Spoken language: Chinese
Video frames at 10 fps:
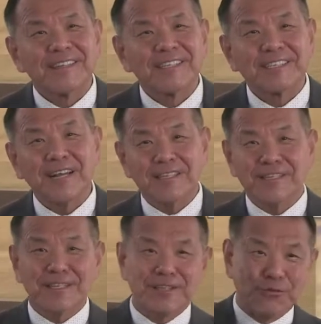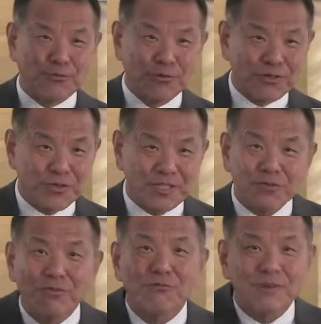上帝的活水是
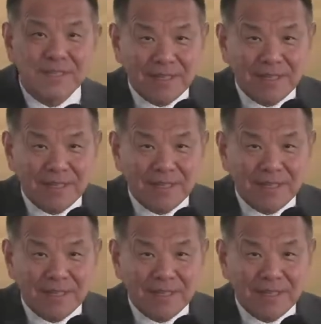通过